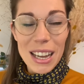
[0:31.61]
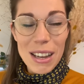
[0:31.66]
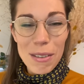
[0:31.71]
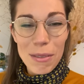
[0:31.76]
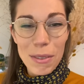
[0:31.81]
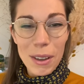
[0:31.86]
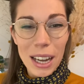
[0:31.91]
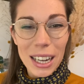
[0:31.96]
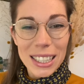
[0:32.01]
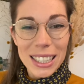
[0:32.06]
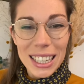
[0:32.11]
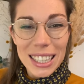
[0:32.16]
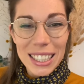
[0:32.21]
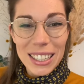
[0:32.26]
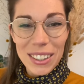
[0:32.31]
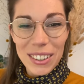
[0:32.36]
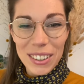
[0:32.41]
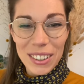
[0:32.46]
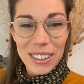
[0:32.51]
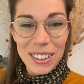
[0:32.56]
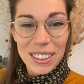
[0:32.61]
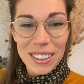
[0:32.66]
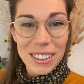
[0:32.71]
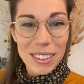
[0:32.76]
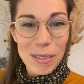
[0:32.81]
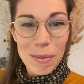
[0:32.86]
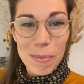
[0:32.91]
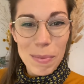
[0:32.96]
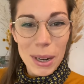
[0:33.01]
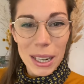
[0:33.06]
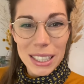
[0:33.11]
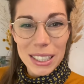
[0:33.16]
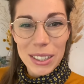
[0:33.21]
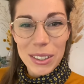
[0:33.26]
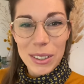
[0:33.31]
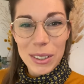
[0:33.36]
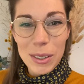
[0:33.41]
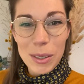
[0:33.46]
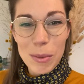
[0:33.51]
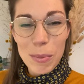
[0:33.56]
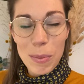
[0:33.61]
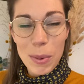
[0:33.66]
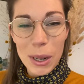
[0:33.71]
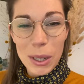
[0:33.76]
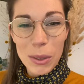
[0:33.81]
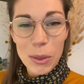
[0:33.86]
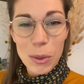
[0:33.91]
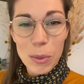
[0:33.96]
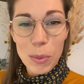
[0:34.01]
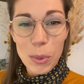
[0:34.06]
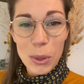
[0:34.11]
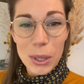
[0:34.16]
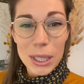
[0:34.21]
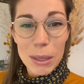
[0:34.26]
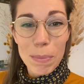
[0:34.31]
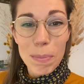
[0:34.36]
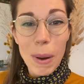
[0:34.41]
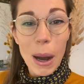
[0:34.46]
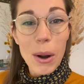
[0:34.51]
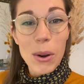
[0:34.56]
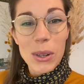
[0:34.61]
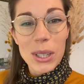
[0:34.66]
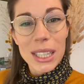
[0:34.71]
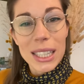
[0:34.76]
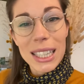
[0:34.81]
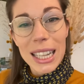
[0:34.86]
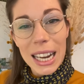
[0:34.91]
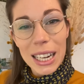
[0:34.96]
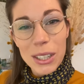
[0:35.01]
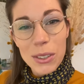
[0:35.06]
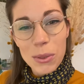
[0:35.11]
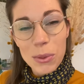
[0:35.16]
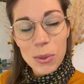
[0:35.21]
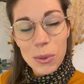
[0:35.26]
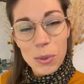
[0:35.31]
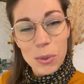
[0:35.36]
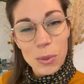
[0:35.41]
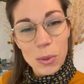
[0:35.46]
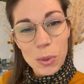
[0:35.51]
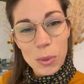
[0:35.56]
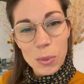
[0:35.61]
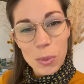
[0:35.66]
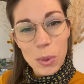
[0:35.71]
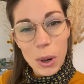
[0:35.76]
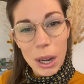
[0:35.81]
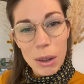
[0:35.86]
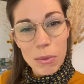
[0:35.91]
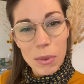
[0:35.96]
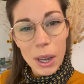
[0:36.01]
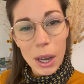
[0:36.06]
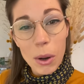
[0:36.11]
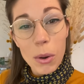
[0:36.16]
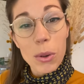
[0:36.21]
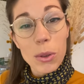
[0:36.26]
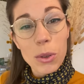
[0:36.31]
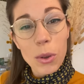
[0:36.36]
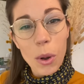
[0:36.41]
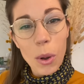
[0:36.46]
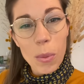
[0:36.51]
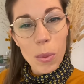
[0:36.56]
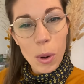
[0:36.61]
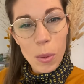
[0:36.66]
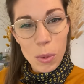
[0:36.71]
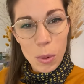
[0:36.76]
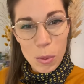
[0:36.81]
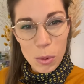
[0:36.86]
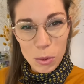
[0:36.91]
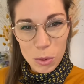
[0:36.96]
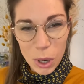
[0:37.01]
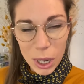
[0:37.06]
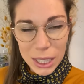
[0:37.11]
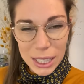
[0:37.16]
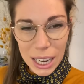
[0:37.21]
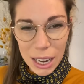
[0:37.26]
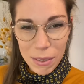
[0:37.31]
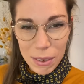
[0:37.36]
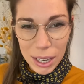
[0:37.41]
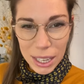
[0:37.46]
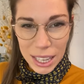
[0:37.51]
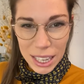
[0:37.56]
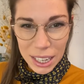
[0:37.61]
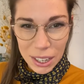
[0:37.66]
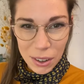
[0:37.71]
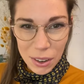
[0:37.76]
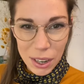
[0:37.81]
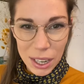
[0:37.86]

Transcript: faire naître plein, de, plein de petits pas aussi d'action qu'on pourrait faire autrement pour pouvoir travailler